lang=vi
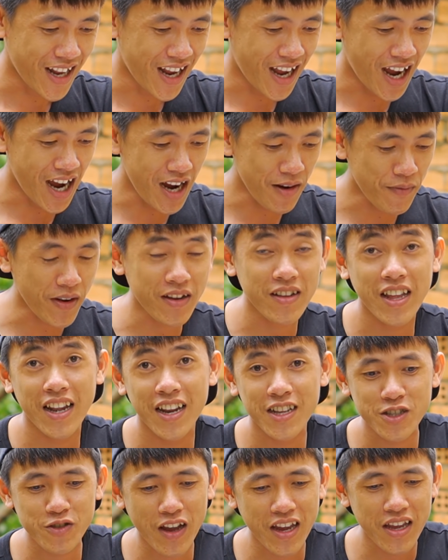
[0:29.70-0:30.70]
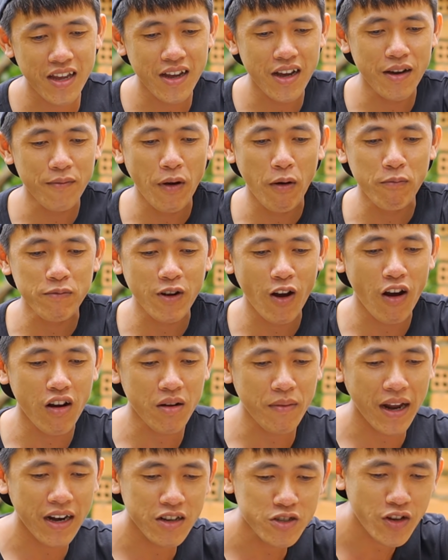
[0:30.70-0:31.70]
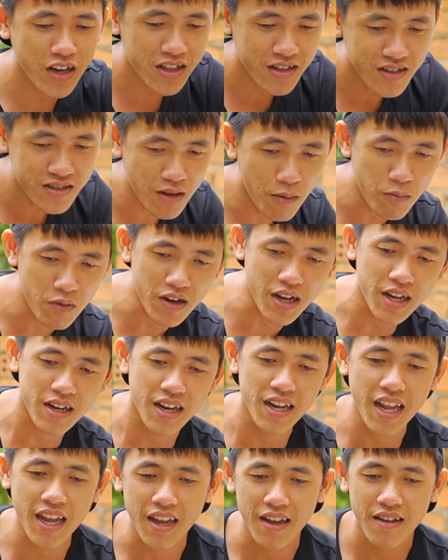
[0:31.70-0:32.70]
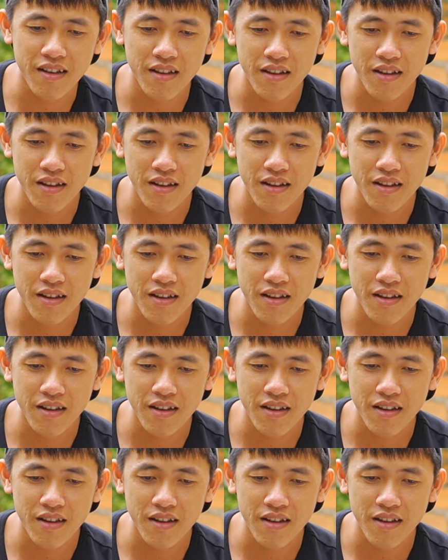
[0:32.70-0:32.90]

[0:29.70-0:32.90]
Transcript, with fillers: đó và có thể là xoay ờ, vòng tròn các bạn nó xoay tử tung luôn á đây này